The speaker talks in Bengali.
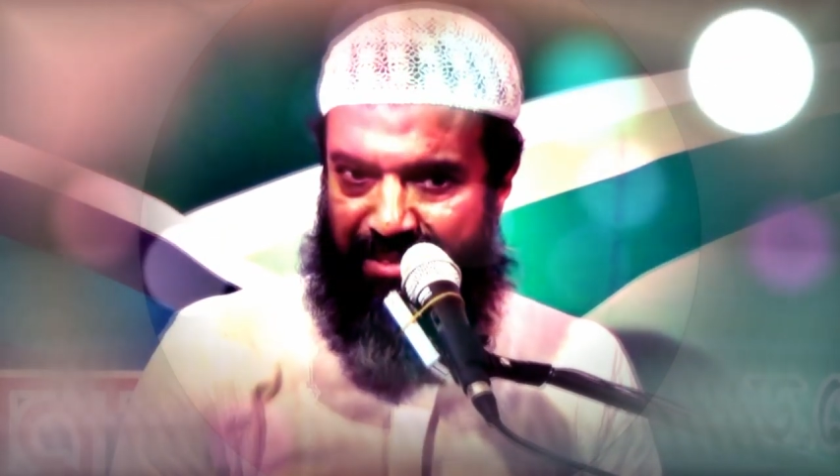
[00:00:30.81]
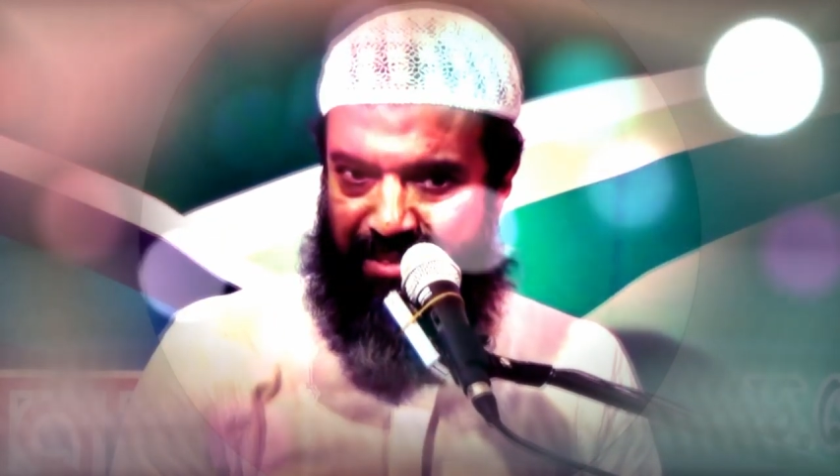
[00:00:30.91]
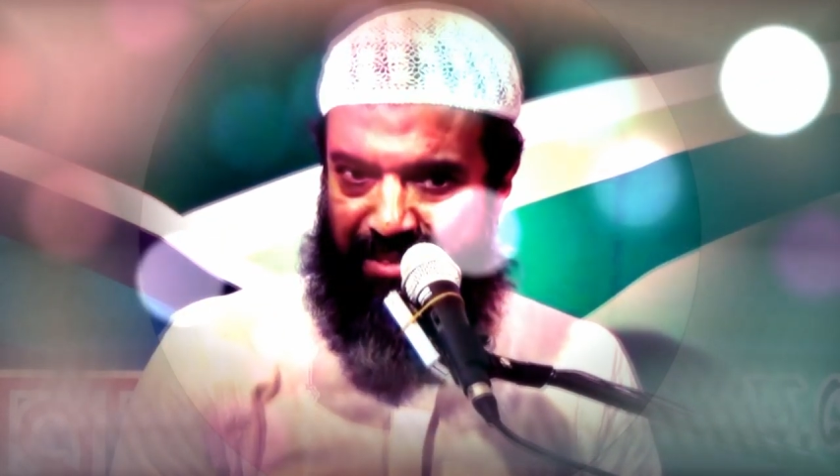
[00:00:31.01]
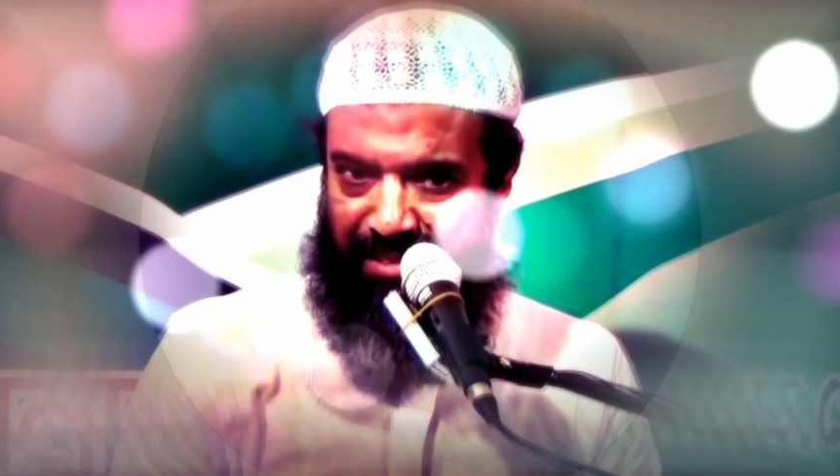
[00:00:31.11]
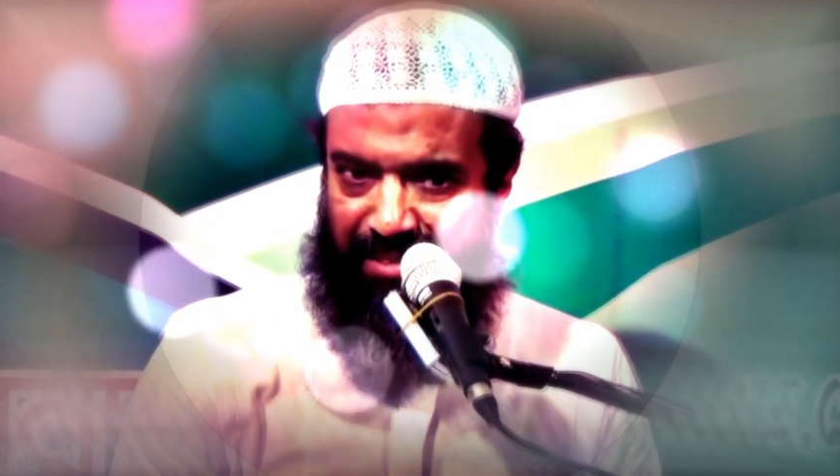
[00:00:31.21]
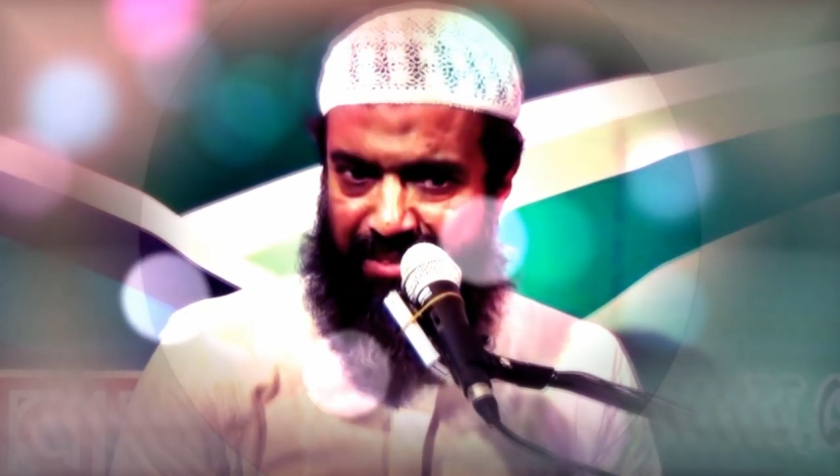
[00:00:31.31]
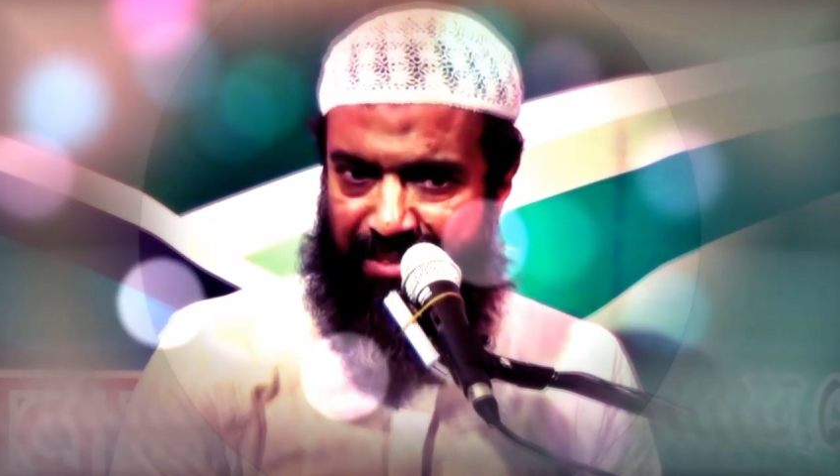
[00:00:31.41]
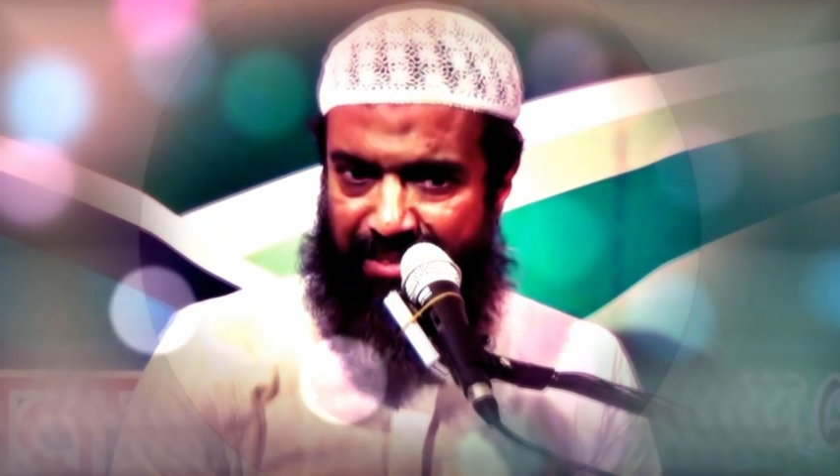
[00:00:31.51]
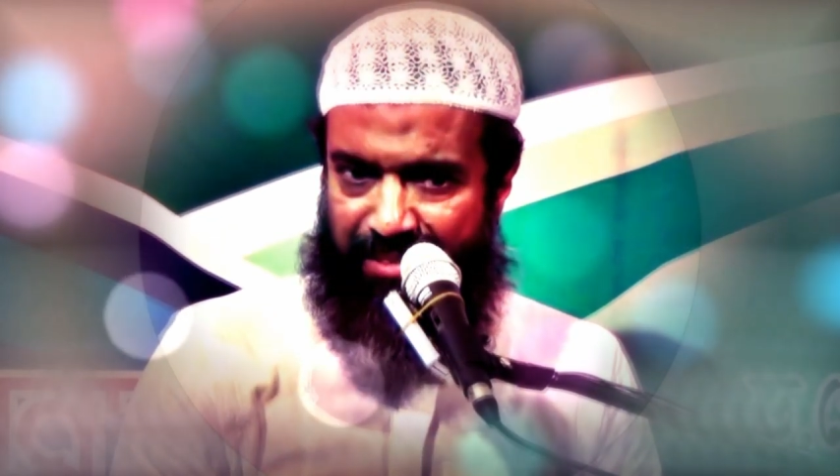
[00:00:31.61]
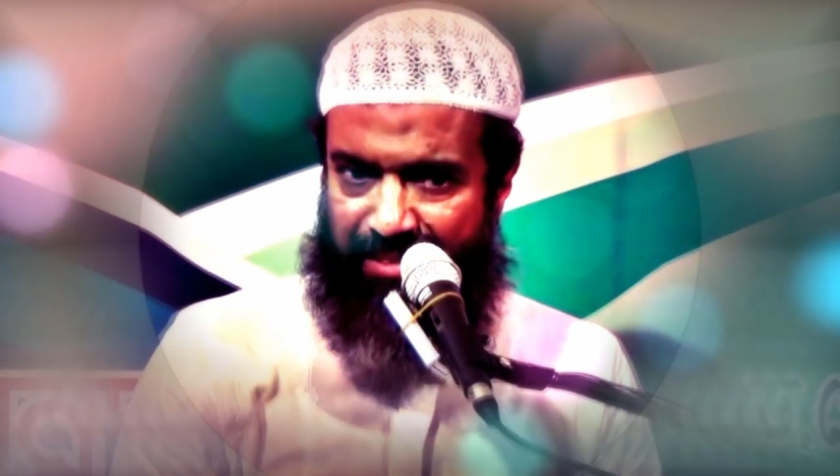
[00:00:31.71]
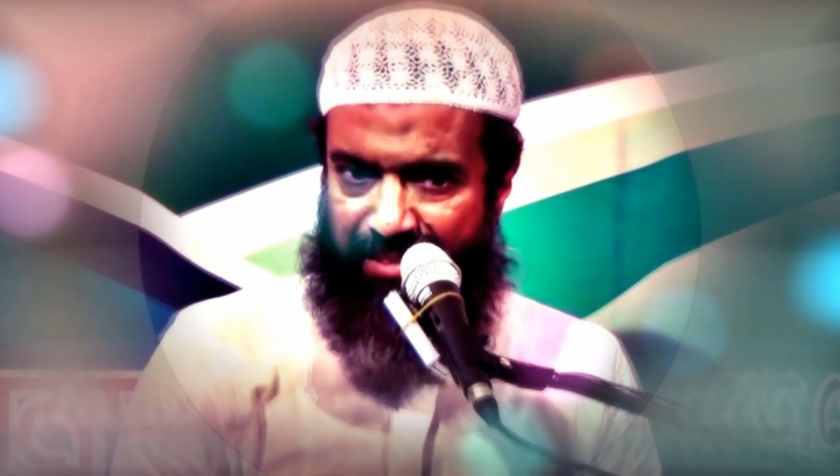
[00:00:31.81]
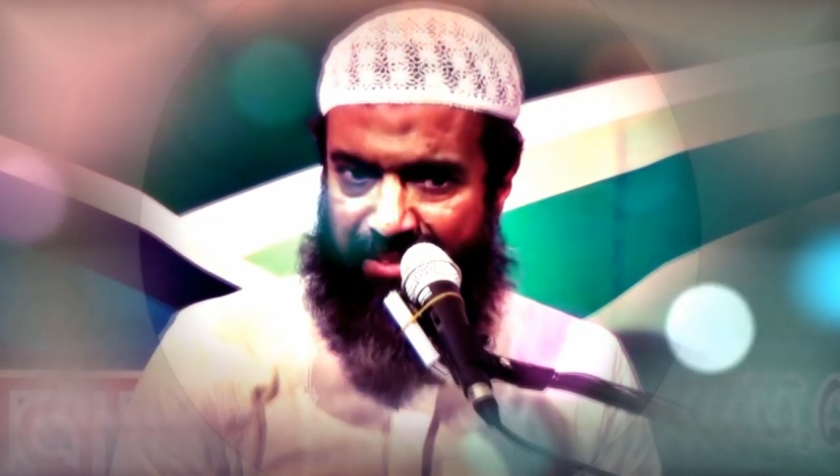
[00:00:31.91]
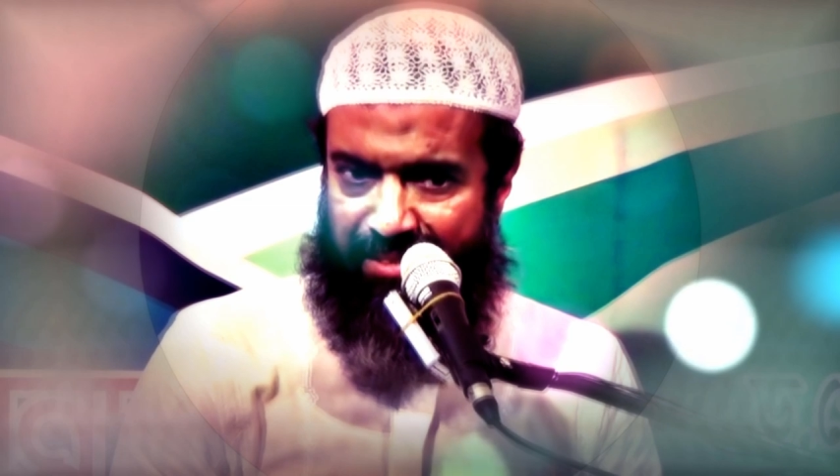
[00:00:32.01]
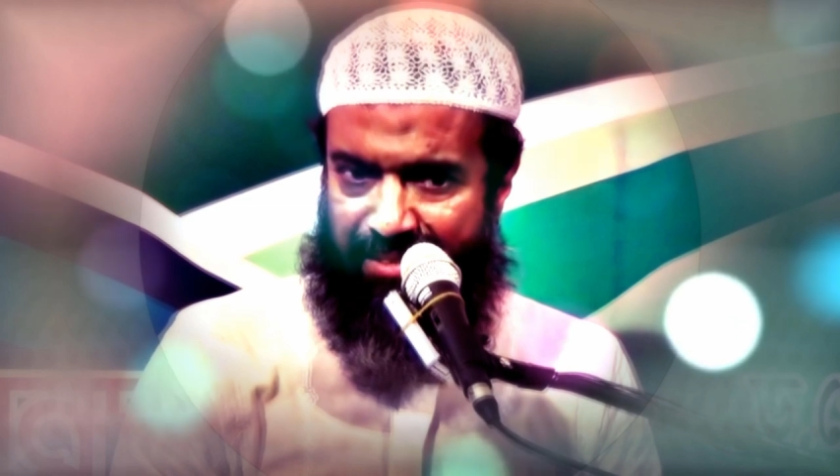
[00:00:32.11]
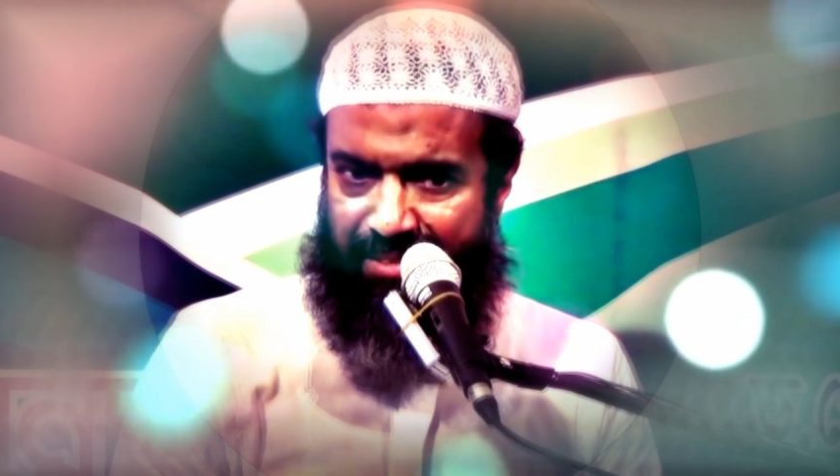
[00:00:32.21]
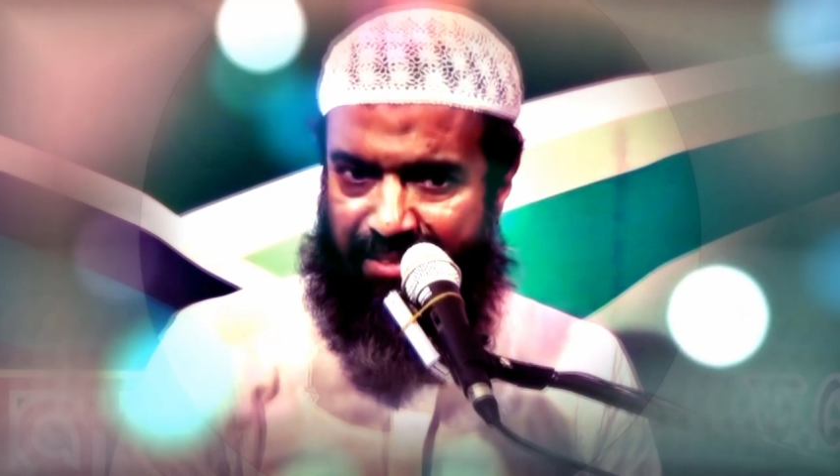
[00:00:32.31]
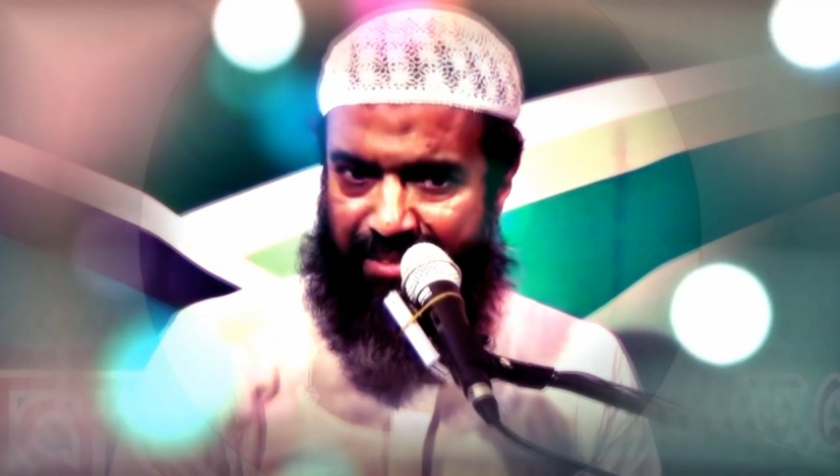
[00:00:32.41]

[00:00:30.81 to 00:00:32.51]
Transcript: হাতে মুগু নিয়ে দাঁড়িয়েছে